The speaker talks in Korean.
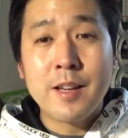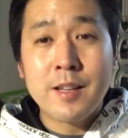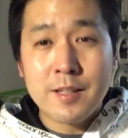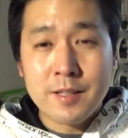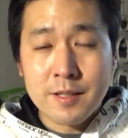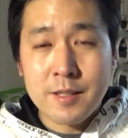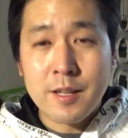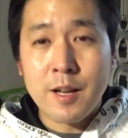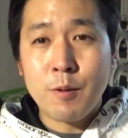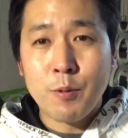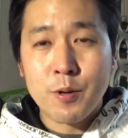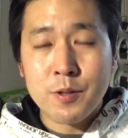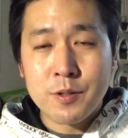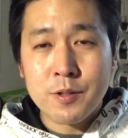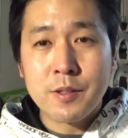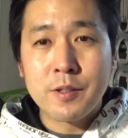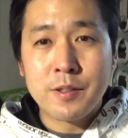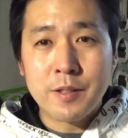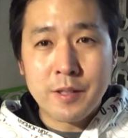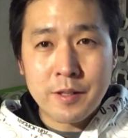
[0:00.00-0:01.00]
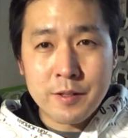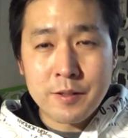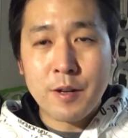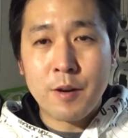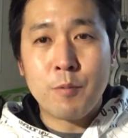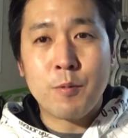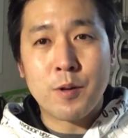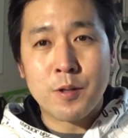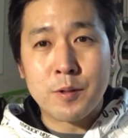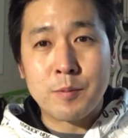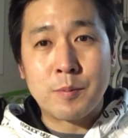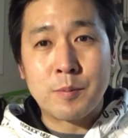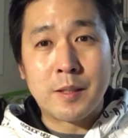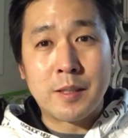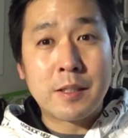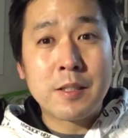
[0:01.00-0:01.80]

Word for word: 스타워즈는 그냥 스타워즈입니다.